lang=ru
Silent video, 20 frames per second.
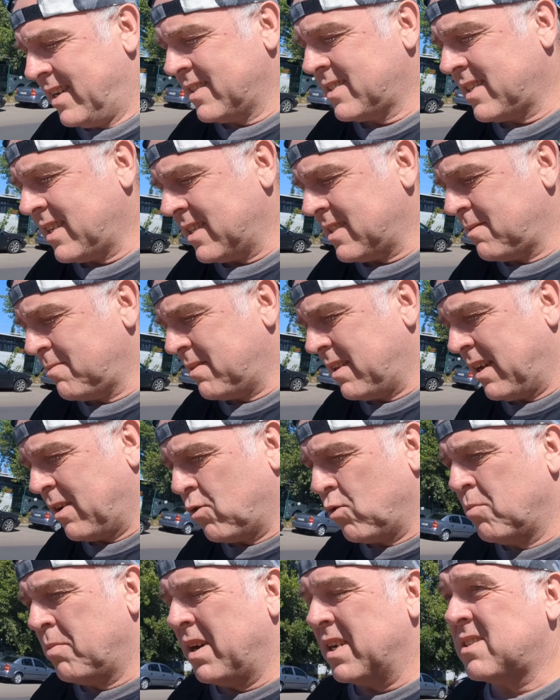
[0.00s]
скажем так,
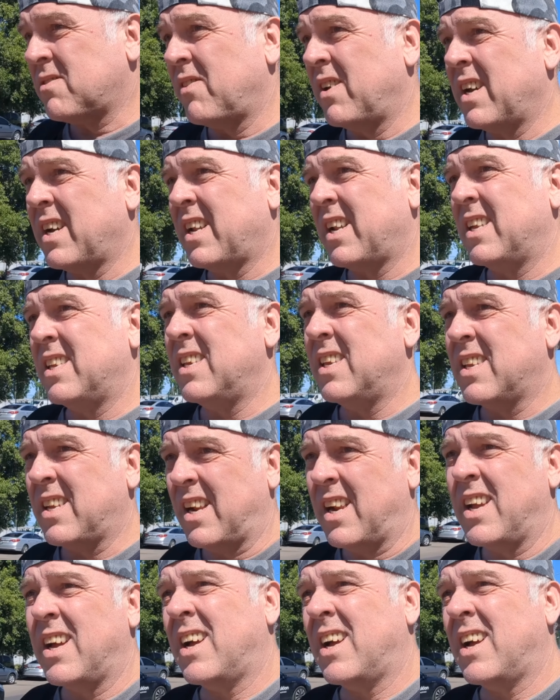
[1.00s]
ума своих родителей.